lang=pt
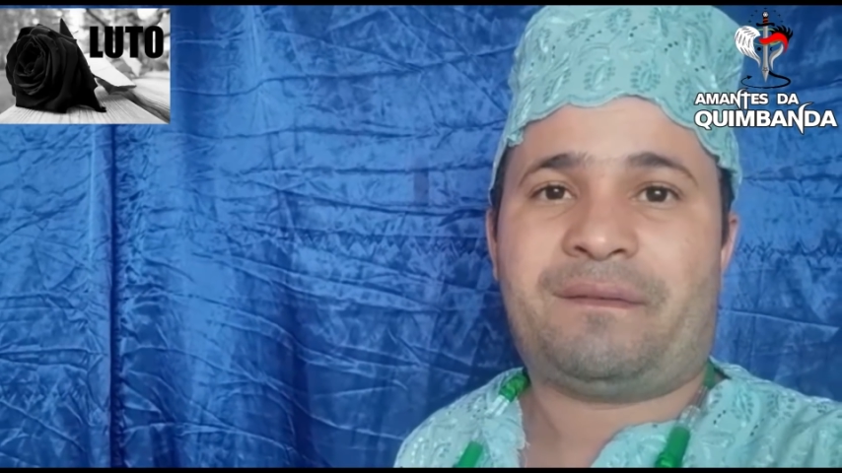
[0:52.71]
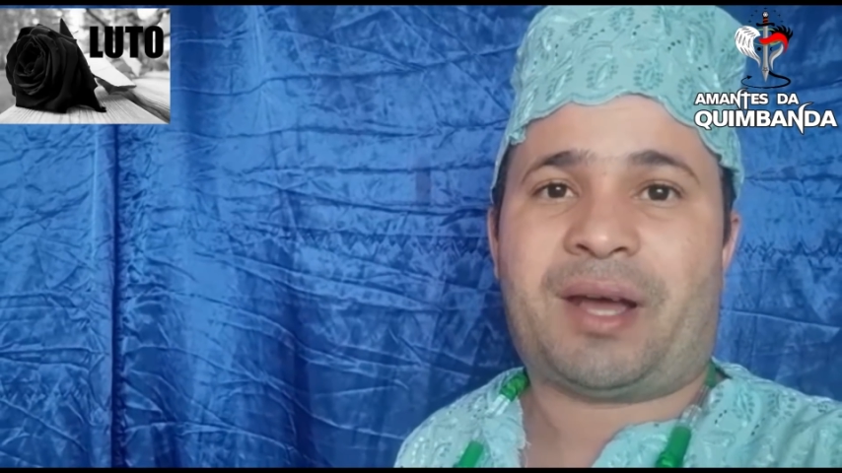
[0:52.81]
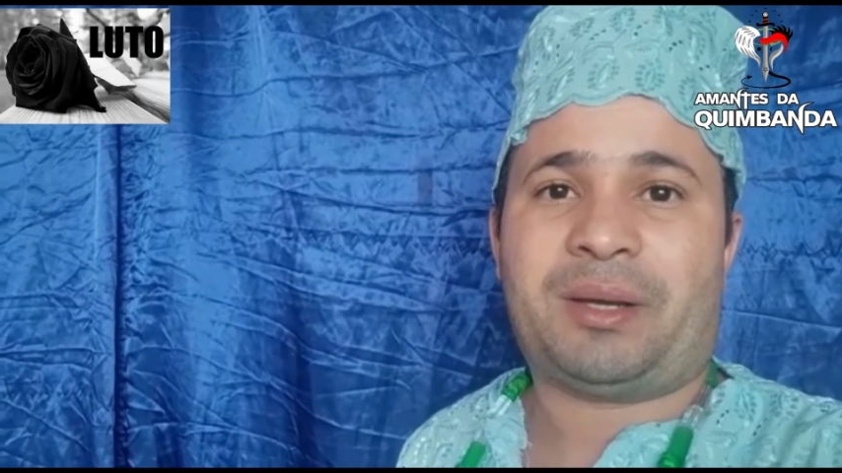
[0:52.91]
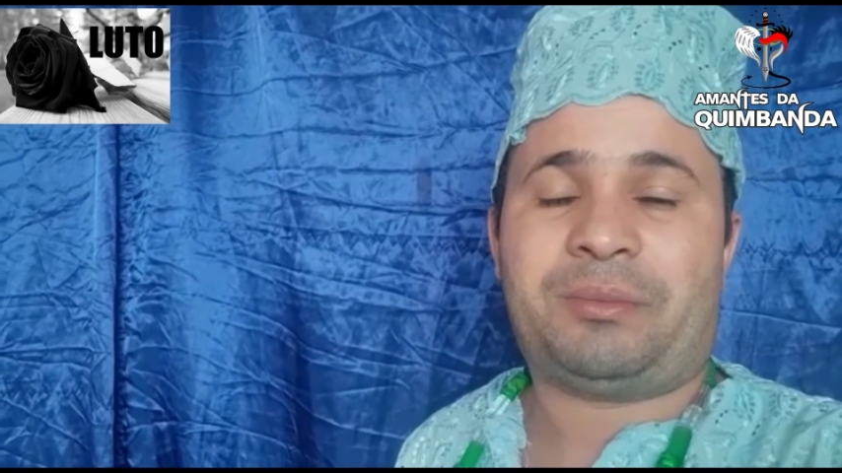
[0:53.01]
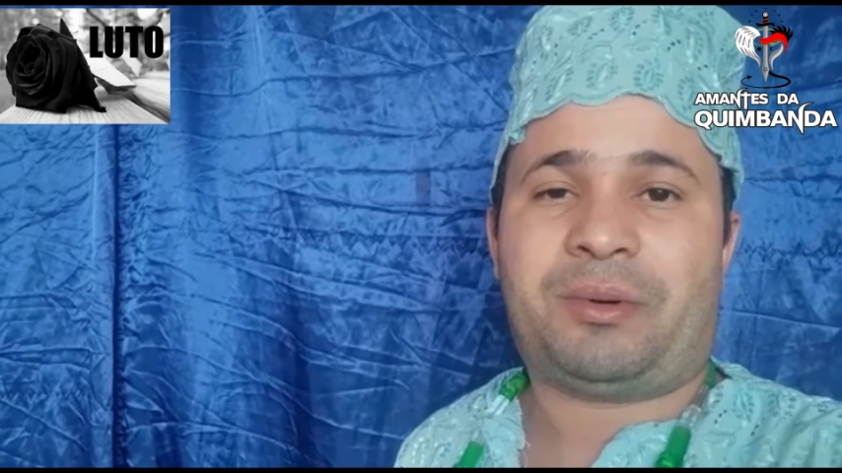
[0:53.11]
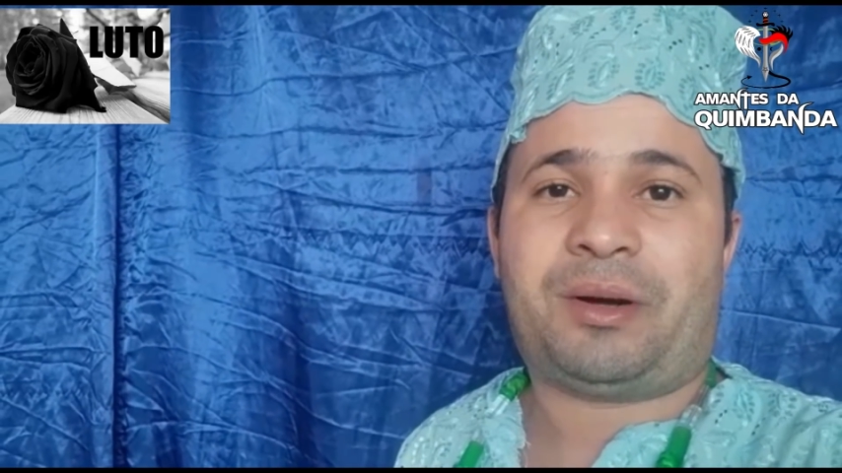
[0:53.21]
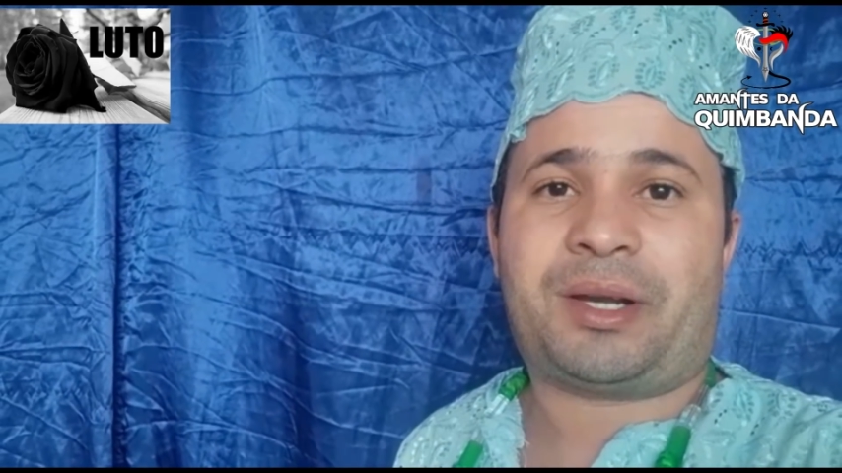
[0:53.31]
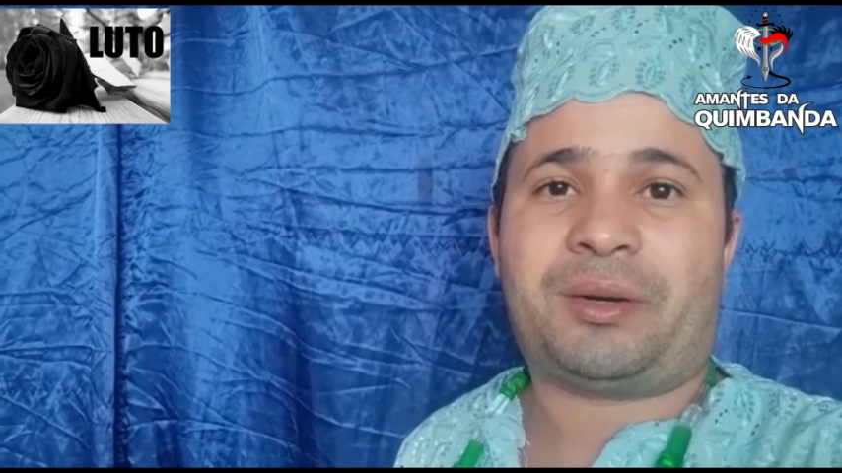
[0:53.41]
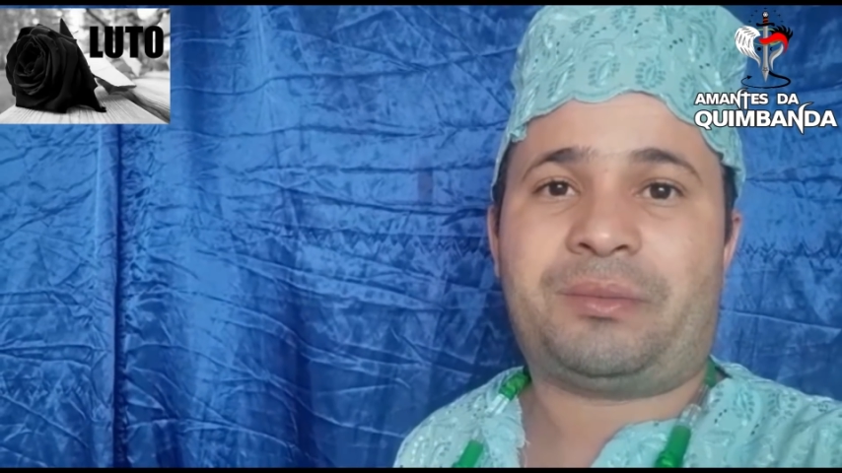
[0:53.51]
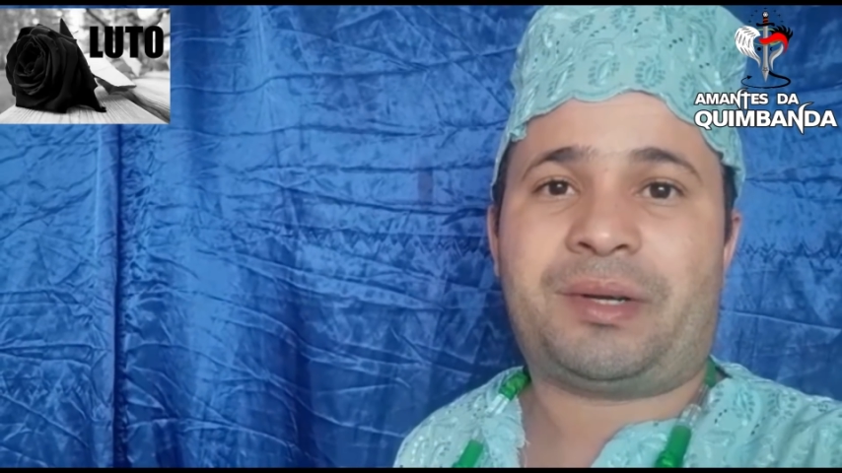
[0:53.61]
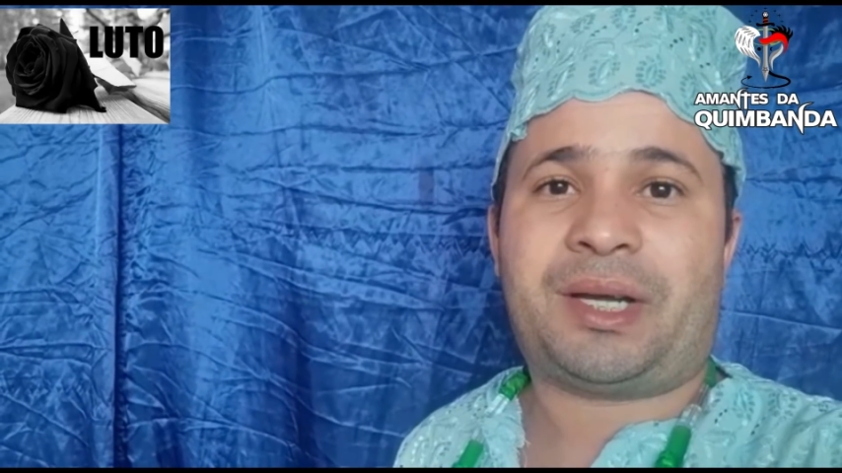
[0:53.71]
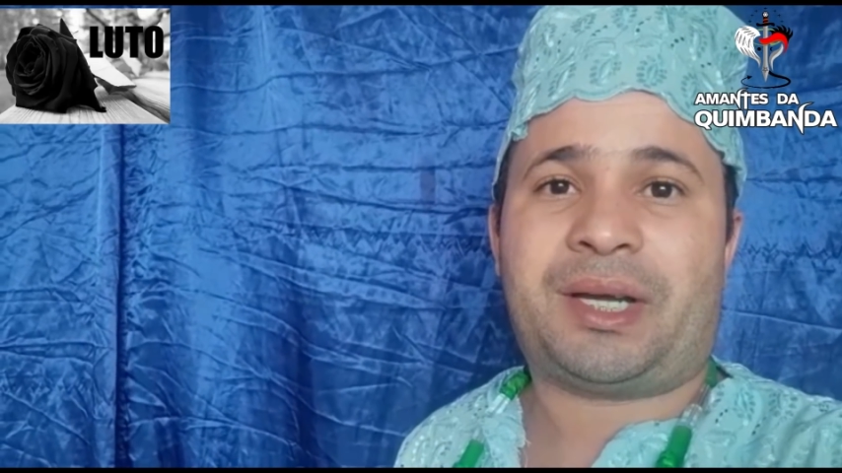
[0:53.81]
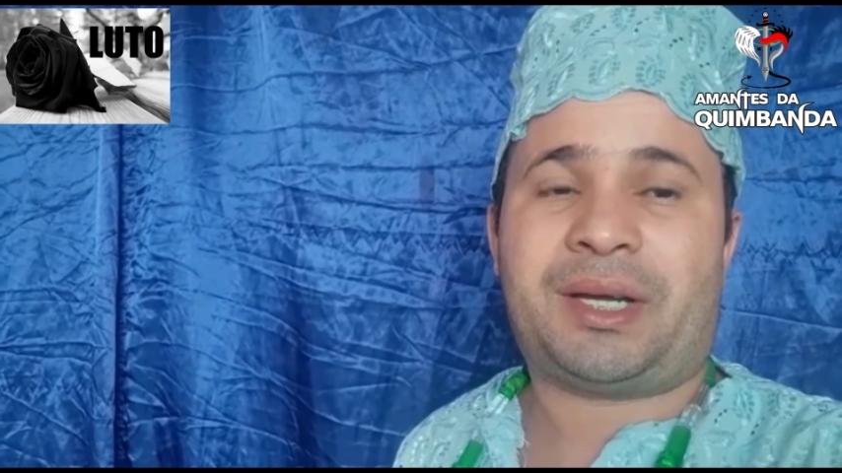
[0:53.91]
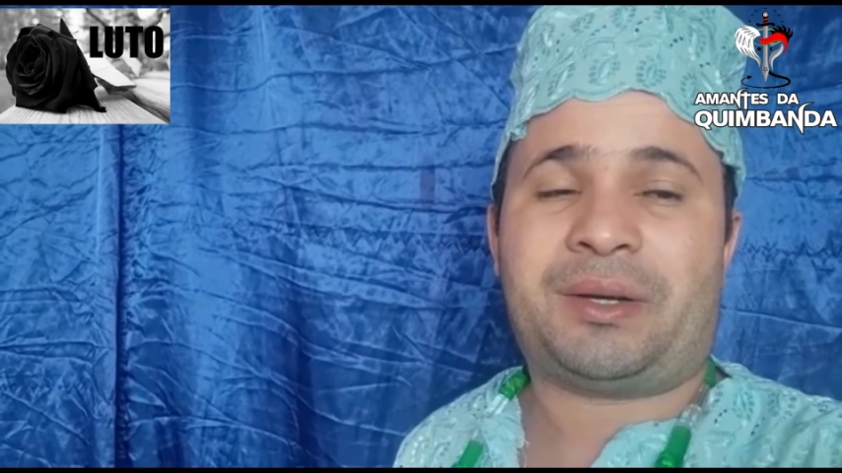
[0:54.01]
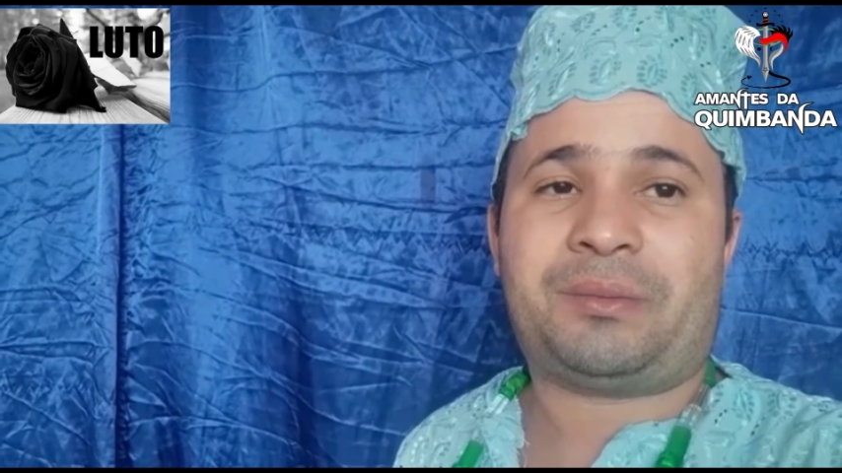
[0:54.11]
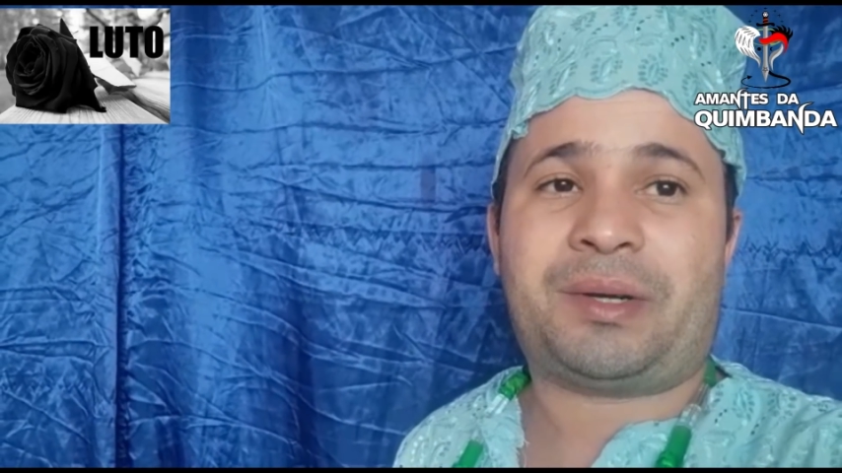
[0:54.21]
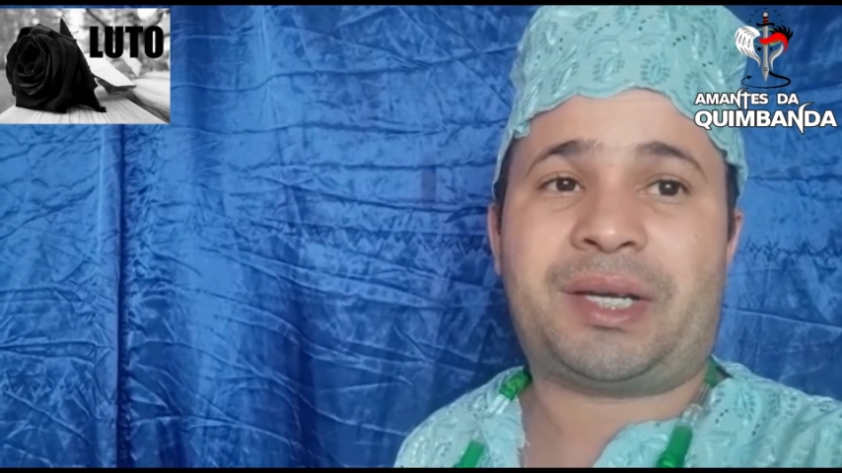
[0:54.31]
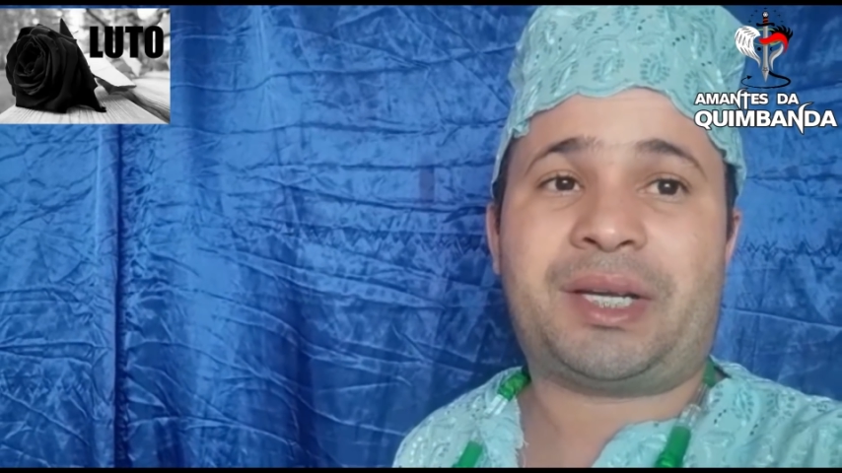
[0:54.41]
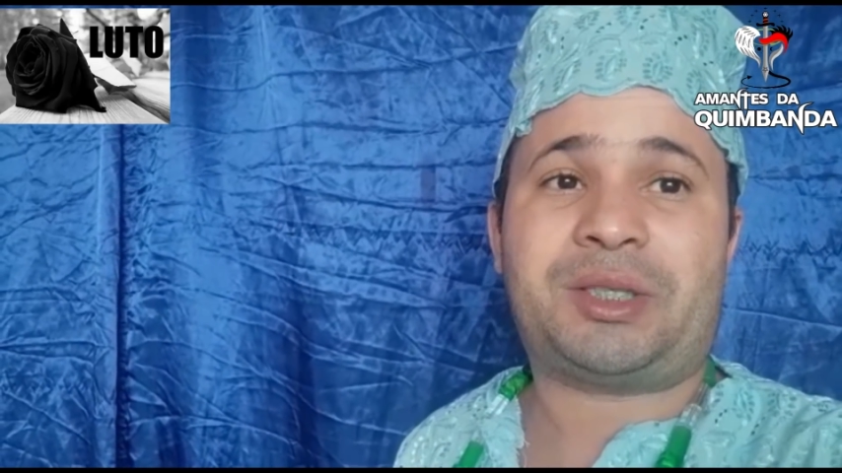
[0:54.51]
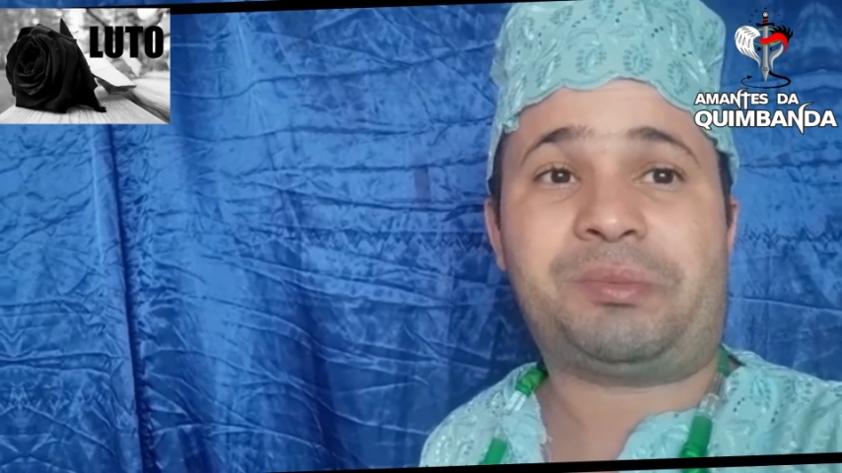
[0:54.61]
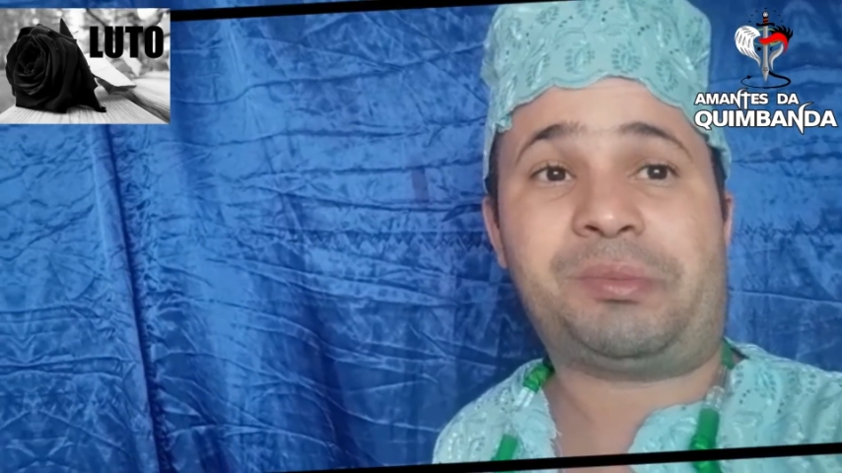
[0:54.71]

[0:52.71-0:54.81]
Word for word: Vai embora uma, uma grande